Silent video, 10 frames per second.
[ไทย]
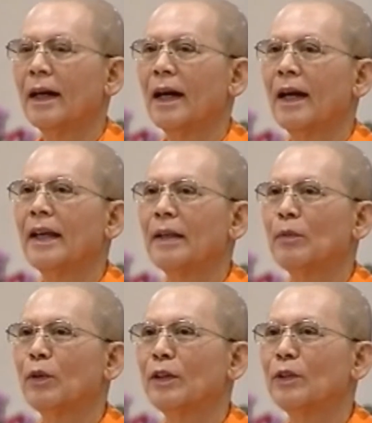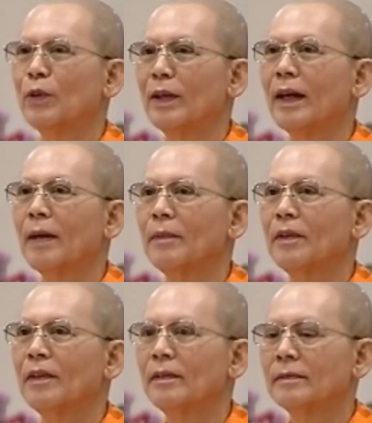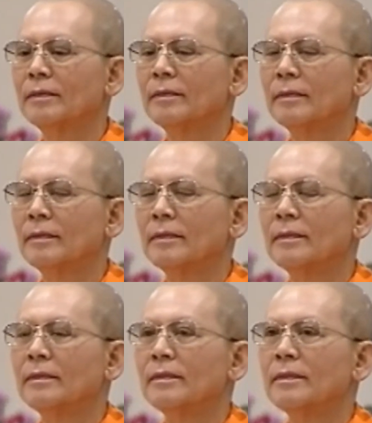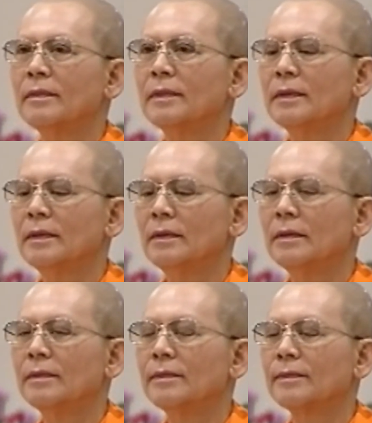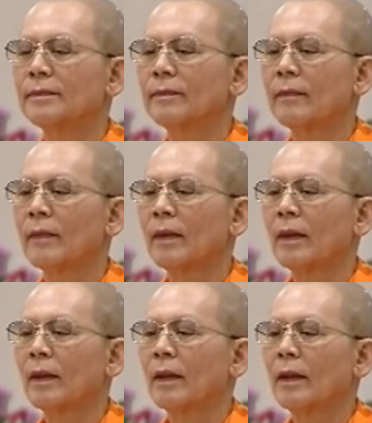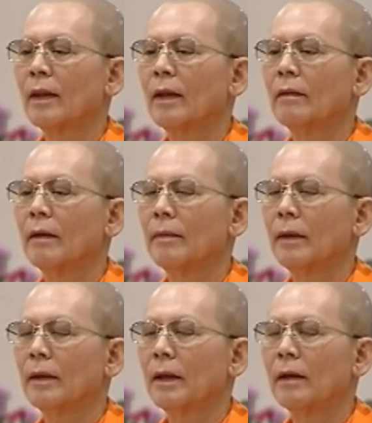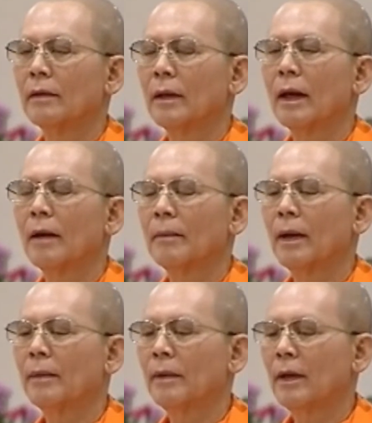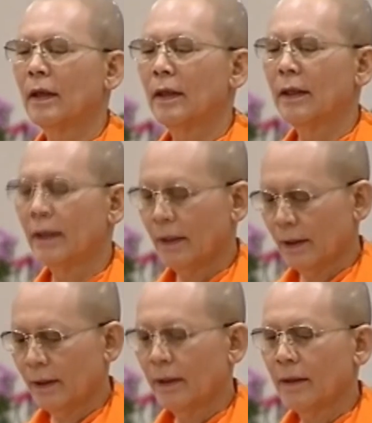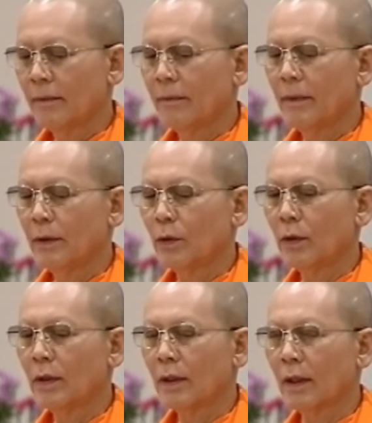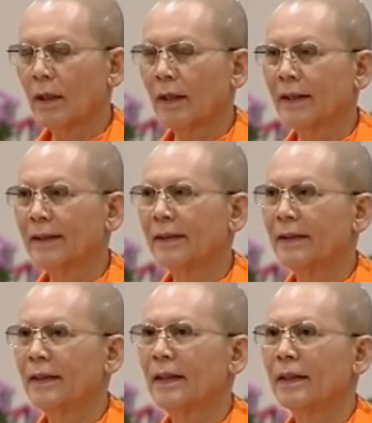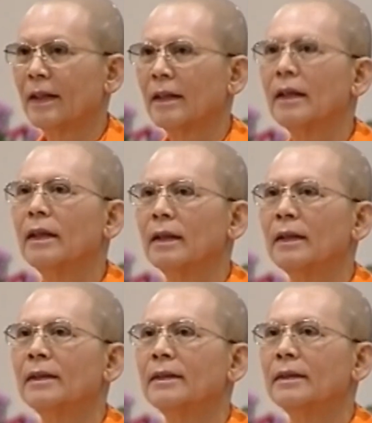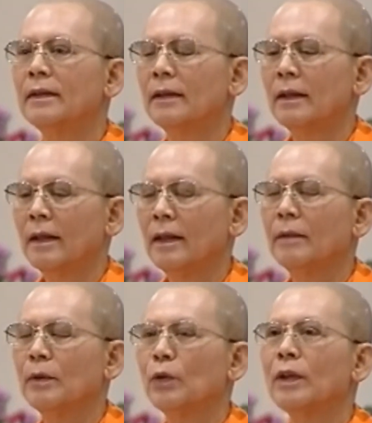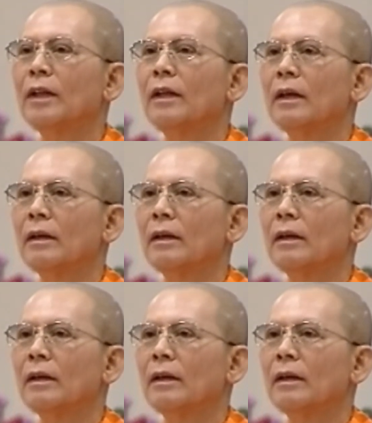หาเหตุผลที่สวยงามนะนี่เนี่ยว่าพระเจ้าสร้างมาเพื่อให้มนุษย์ฆ่าแล้วก็กิน อันนี้มนุษย์คิดเอง